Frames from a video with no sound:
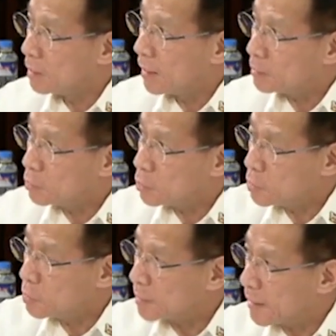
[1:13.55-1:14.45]
ano
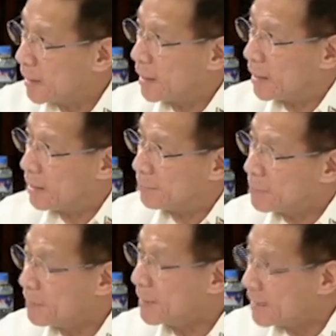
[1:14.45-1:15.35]
yung uh,
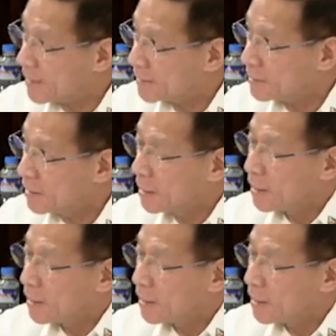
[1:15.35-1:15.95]
bibilihin,